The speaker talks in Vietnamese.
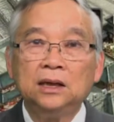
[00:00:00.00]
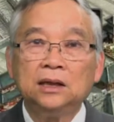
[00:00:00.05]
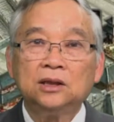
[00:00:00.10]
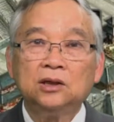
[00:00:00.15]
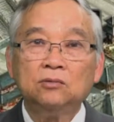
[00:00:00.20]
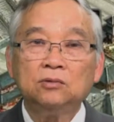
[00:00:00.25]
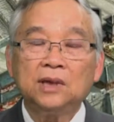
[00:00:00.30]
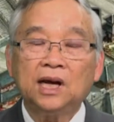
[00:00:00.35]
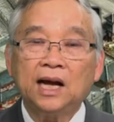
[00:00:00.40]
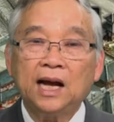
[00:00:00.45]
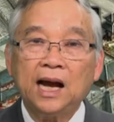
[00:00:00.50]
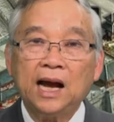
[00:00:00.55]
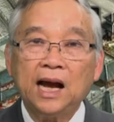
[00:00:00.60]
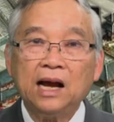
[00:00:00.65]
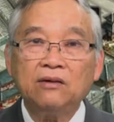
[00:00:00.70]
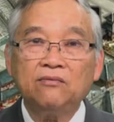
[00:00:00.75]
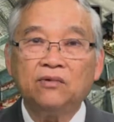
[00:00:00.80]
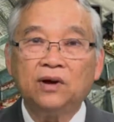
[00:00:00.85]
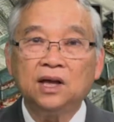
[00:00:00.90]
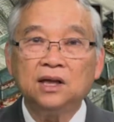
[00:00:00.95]
chúng ta
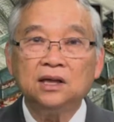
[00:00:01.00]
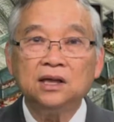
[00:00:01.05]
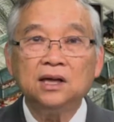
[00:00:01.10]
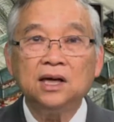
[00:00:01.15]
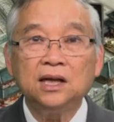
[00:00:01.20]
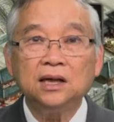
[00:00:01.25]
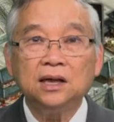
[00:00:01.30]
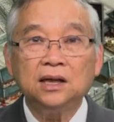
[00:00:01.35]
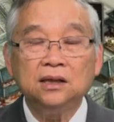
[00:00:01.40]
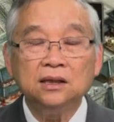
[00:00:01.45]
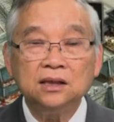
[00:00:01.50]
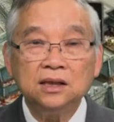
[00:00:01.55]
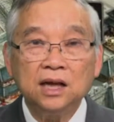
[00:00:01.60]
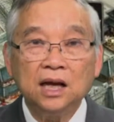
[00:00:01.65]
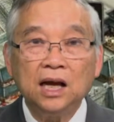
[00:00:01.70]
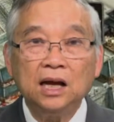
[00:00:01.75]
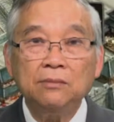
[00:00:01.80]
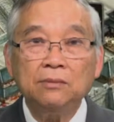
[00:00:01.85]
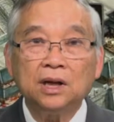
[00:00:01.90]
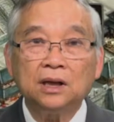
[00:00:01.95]
khác về những cái định
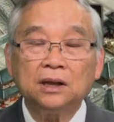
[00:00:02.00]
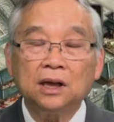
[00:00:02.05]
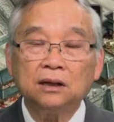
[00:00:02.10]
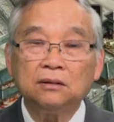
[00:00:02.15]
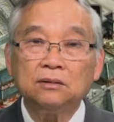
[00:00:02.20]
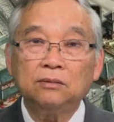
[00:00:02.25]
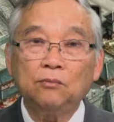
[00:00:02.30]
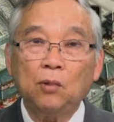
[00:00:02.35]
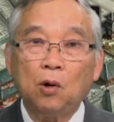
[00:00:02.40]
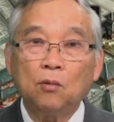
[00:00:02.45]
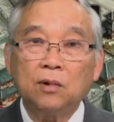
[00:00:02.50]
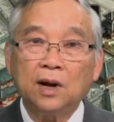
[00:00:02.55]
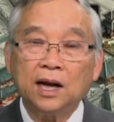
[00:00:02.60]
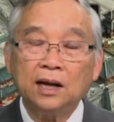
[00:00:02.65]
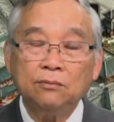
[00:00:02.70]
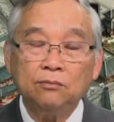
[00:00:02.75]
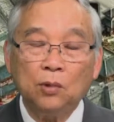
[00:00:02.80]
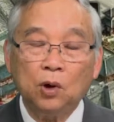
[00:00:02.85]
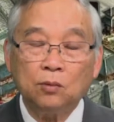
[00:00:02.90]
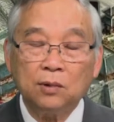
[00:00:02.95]
chế mà một
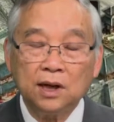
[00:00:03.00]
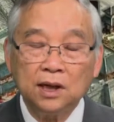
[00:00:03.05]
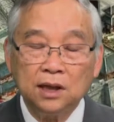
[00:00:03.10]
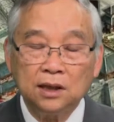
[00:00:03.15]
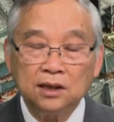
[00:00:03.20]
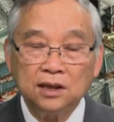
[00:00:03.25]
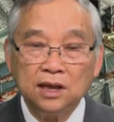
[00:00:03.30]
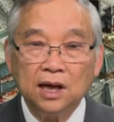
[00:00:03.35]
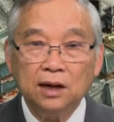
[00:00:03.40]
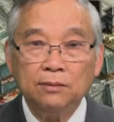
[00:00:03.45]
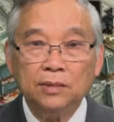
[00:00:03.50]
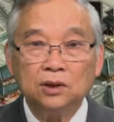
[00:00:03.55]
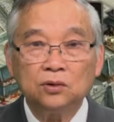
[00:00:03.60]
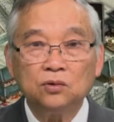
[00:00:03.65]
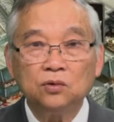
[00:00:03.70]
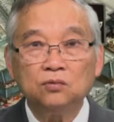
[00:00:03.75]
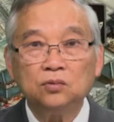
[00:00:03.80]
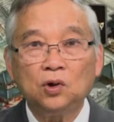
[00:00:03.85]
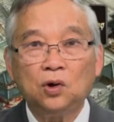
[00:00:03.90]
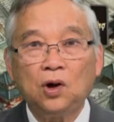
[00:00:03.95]
cái một cái định chế mà
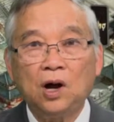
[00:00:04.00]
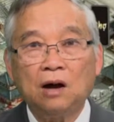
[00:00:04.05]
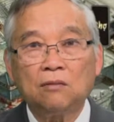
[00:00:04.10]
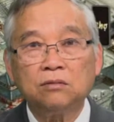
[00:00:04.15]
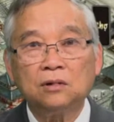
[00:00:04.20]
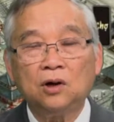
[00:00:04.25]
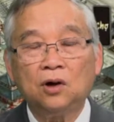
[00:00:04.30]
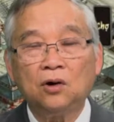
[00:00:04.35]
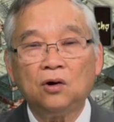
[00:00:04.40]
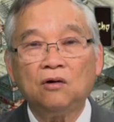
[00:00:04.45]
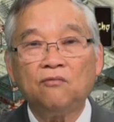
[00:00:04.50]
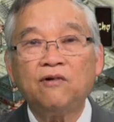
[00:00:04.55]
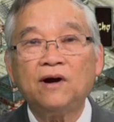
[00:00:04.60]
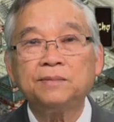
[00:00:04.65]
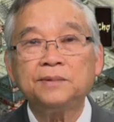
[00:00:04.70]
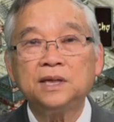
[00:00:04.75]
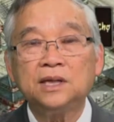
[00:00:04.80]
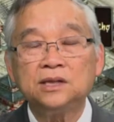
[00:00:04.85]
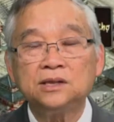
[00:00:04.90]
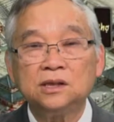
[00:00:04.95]
chúng tôi học hồi
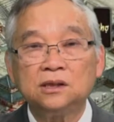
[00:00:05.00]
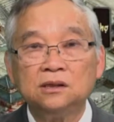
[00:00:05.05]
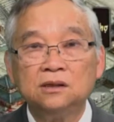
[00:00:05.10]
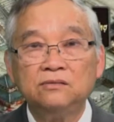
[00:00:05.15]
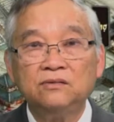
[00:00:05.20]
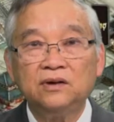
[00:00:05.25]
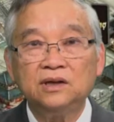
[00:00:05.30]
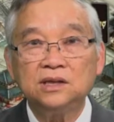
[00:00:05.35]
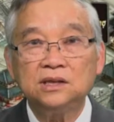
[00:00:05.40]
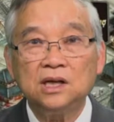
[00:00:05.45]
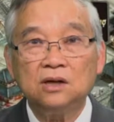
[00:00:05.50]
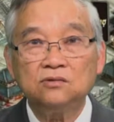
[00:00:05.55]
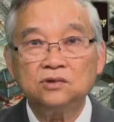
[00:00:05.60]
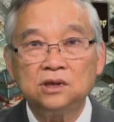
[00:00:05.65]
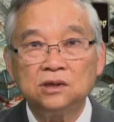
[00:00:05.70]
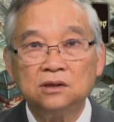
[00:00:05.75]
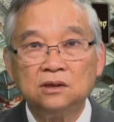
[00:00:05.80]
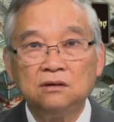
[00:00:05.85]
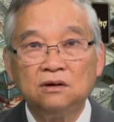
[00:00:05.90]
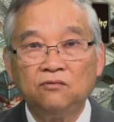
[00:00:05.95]
pháp chế sự với giáo
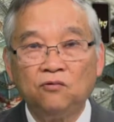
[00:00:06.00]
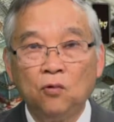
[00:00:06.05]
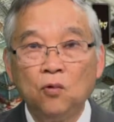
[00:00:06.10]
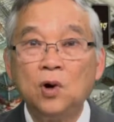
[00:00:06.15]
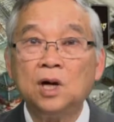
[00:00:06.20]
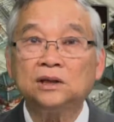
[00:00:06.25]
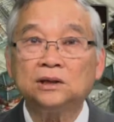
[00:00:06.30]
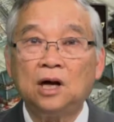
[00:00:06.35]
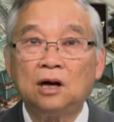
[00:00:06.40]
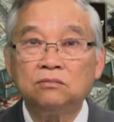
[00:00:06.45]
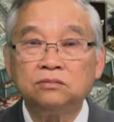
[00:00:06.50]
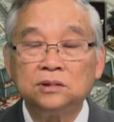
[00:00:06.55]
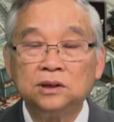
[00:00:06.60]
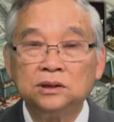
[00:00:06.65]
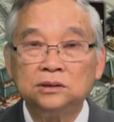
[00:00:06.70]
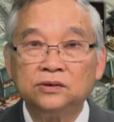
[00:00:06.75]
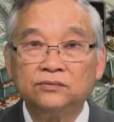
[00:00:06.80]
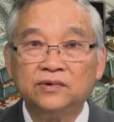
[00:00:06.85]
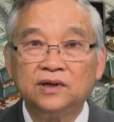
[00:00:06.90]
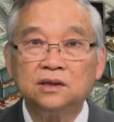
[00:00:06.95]
sư Vũ Quốc Thông
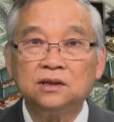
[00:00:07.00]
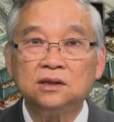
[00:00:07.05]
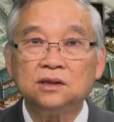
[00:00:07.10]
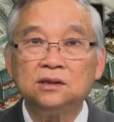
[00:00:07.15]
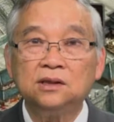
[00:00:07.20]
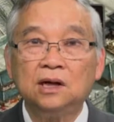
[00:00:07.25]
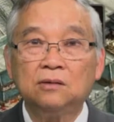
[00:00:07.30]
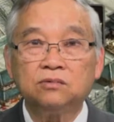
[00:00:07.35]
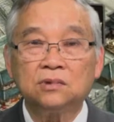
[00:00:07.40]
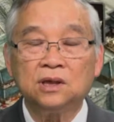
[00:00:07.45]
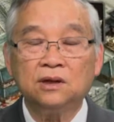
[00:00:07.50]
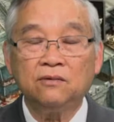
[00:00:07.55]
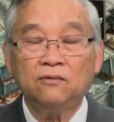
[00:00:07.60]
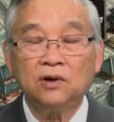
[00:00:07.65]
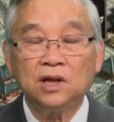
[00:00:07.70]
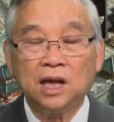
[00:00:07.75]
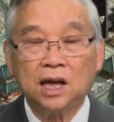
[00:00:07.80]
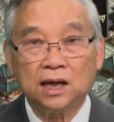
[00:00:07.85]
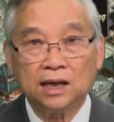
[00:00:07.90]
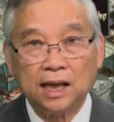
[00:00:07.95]
đó viện trưởng học viện
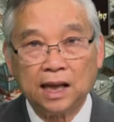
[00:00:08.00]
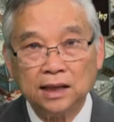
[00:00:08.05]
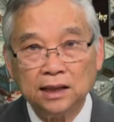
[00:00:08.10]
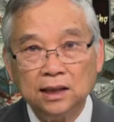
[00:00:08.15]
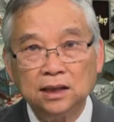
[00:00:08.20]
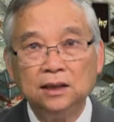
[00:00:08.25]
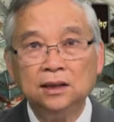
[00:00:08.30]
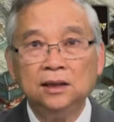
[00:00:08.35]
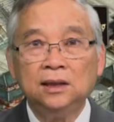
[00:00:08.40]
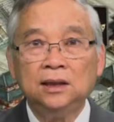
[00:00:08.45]
của Trần Chánh đó